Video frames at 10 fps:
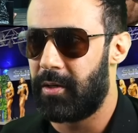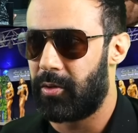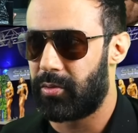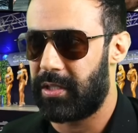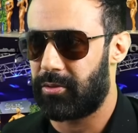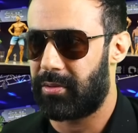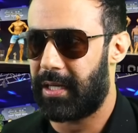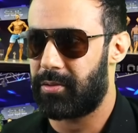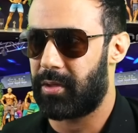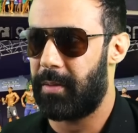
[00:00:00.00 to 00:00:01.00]
Os
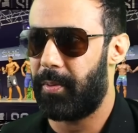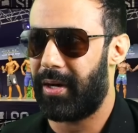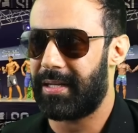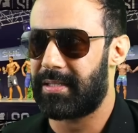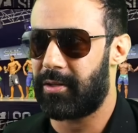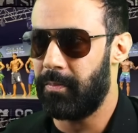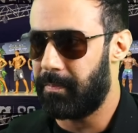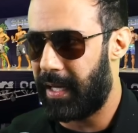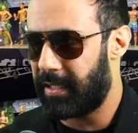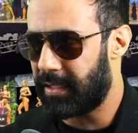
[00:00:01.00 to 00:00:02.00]
resultados do campeonato estão
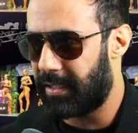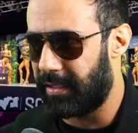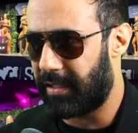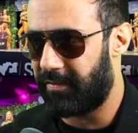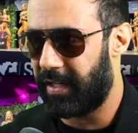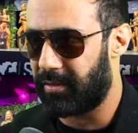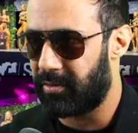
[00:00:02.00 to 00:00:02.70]
bem aqui, tá vendo?